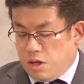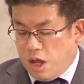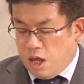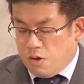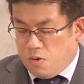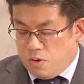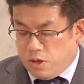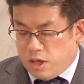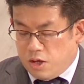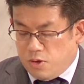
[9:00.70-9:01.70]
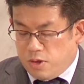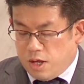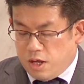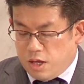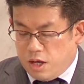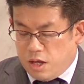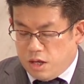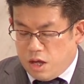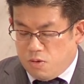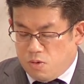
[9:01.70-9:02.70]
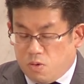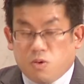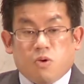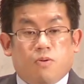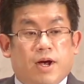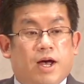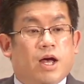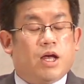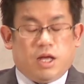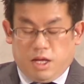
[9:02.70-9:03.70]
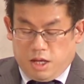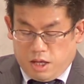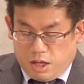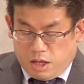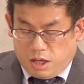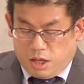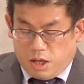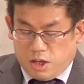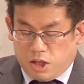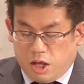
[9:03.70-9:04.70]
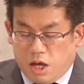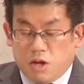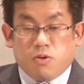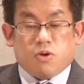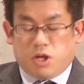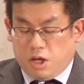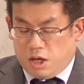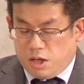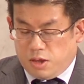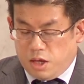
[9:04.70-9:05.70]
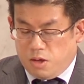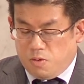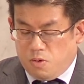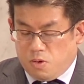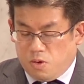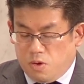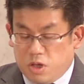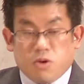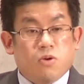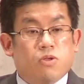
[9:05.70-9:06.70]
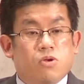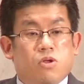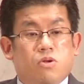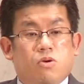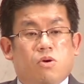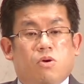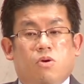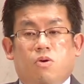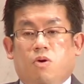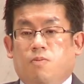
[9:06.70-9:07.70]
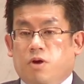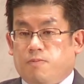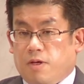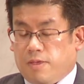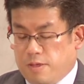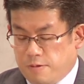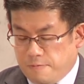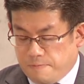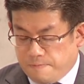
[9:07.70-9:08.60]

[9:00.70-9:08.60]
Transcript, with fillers: 天候に左右されないでいける方法は、JR の新幹線を利用すると思います。